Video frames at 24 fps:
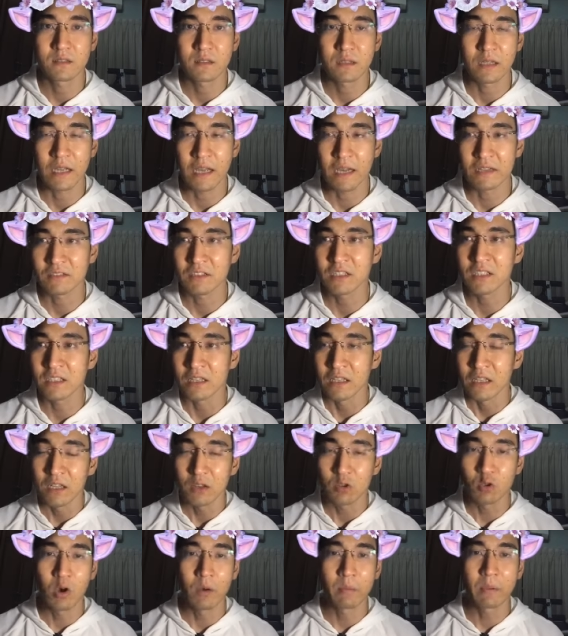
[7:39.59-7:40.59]
นะฮะซึ่ง
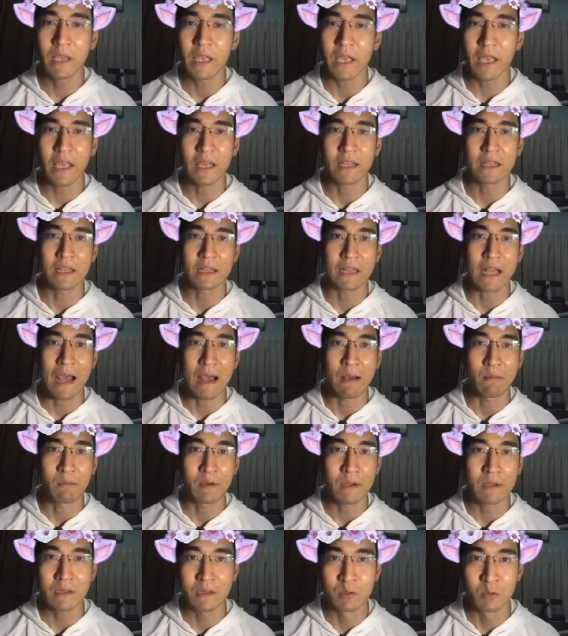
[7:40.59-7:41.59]
ตัวพี่เองเนี่ยถาม
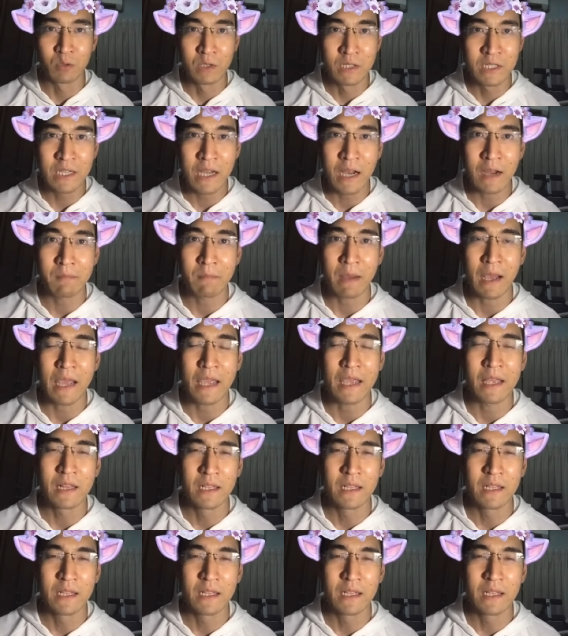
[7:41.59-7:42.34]
ว่ารู้เรื่องไหม